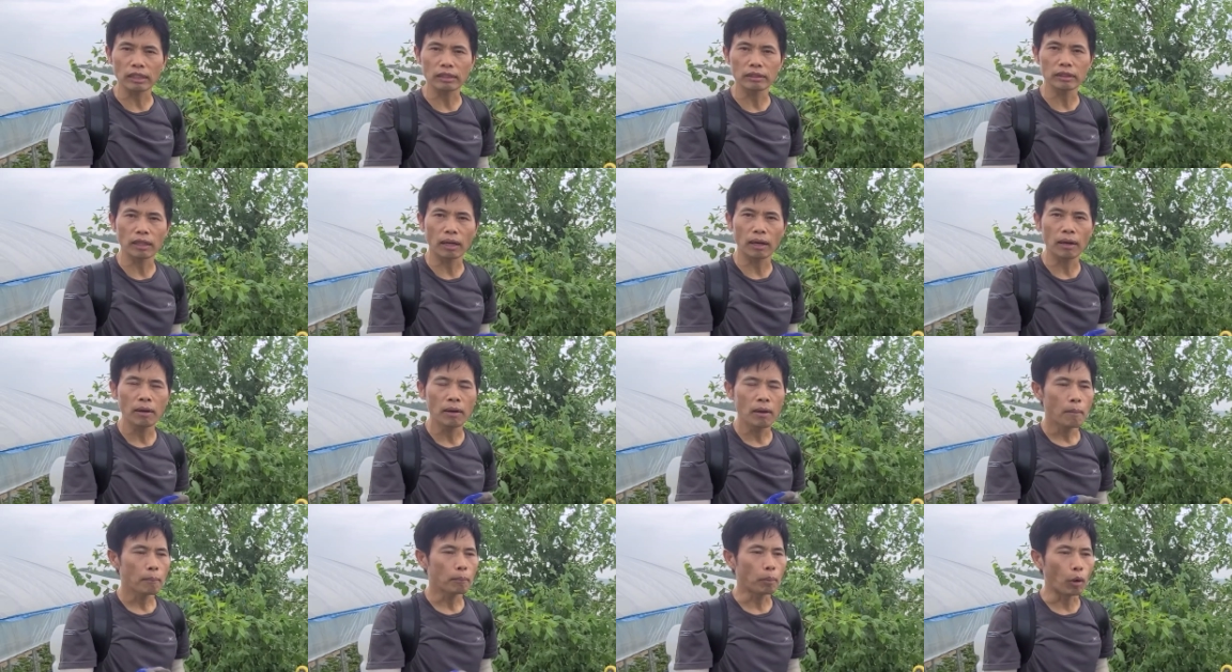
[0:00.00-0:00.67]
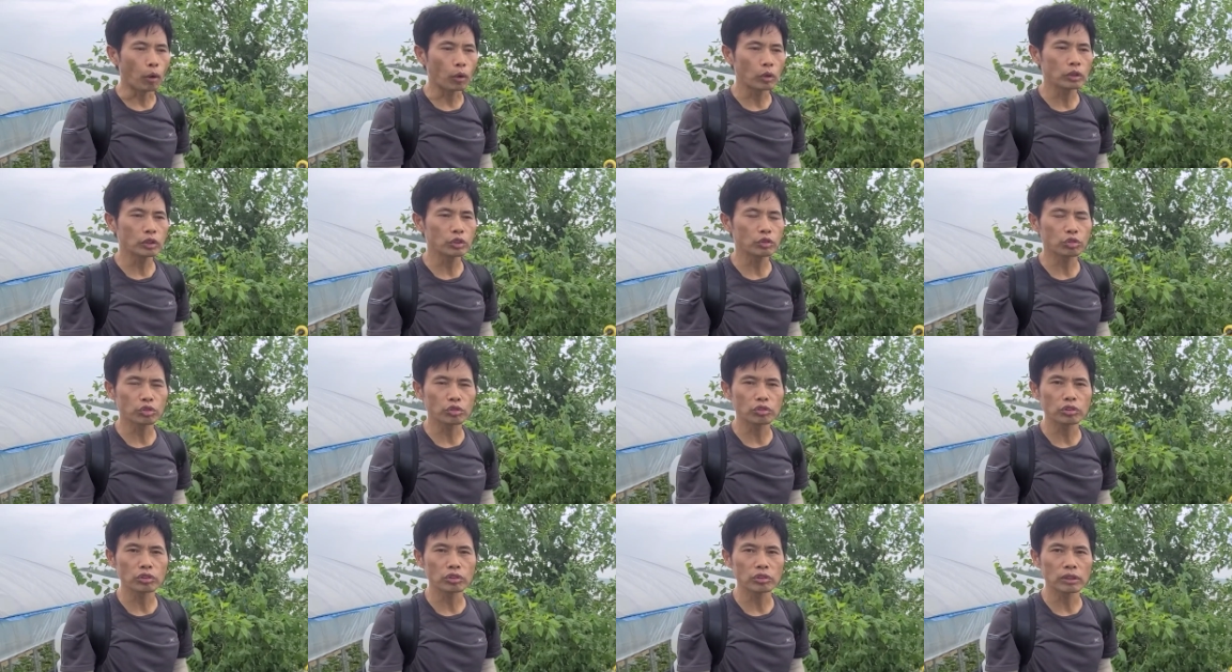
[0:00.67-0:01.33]
된다 벌이
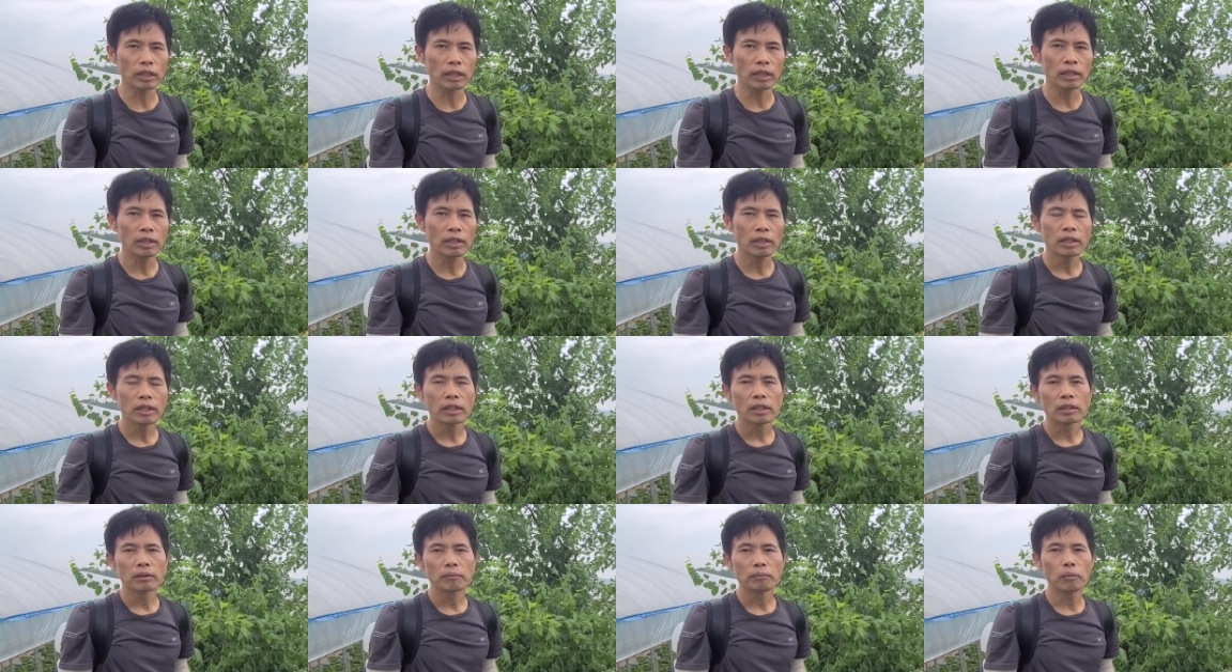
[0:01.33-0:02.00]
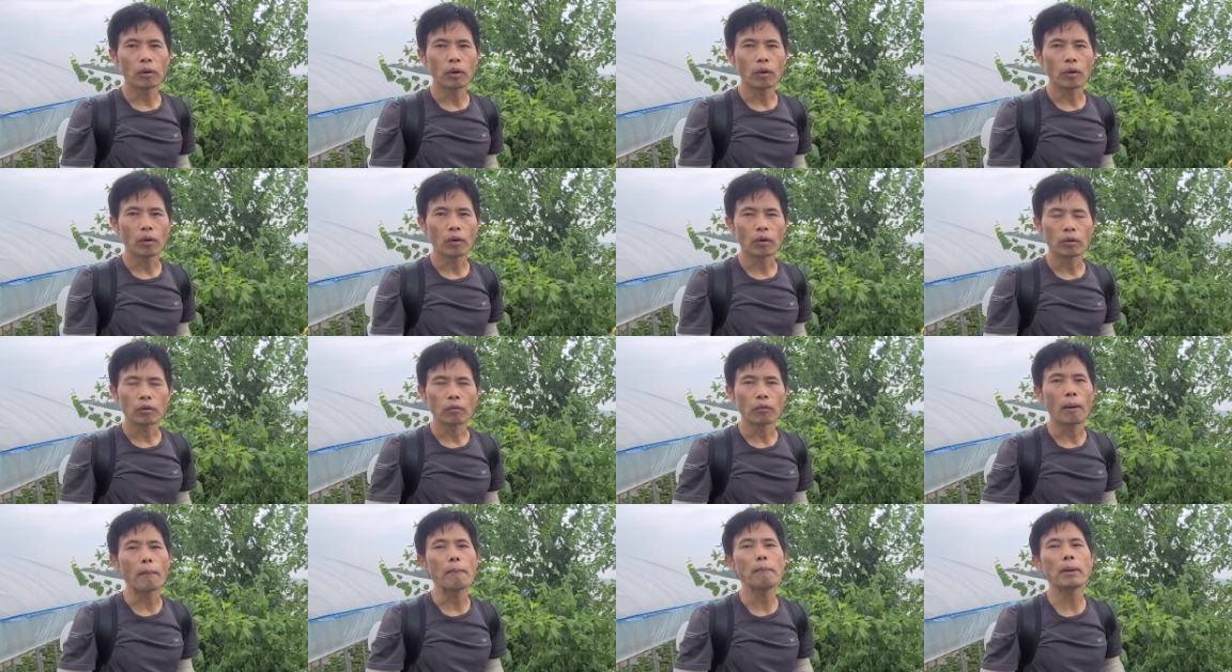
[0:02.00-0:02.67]
죽는다 뭐
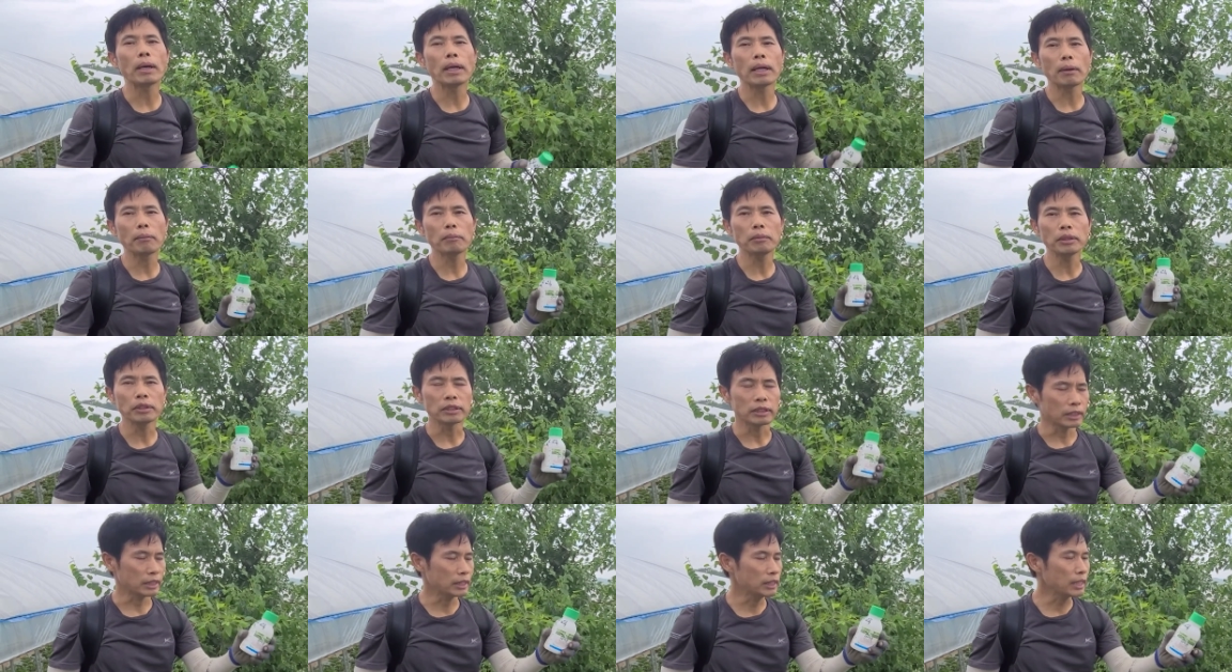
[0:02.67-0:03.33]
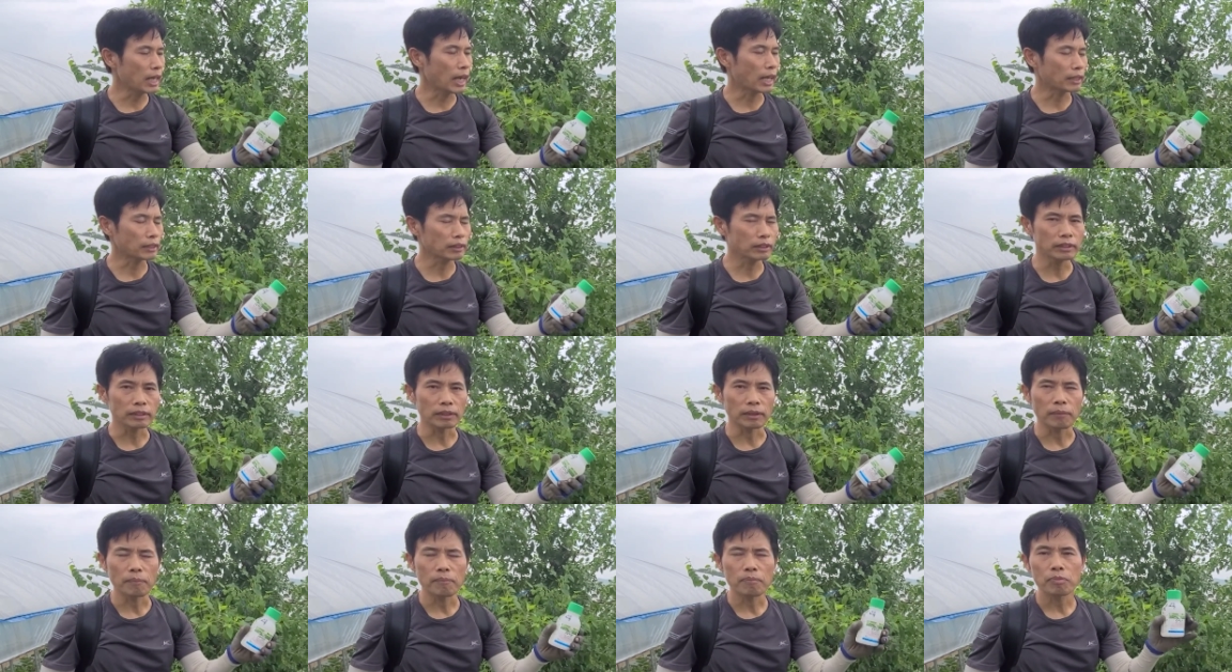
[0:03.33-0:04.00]
웬만하면 이
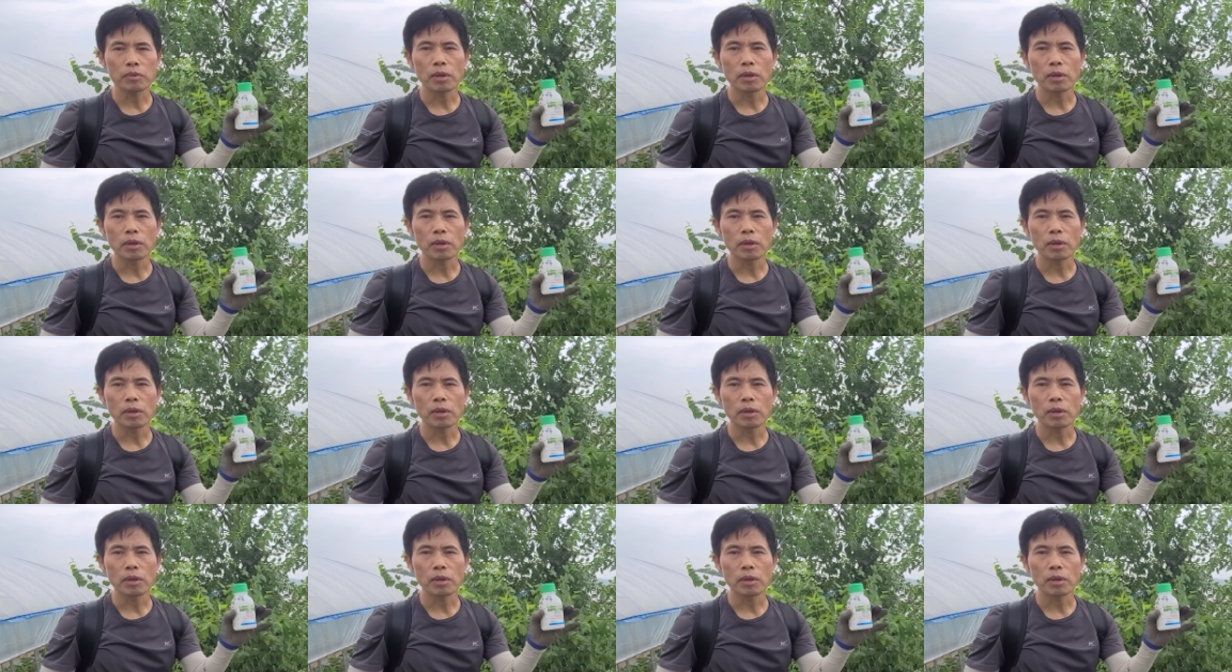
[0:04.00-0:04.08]
약은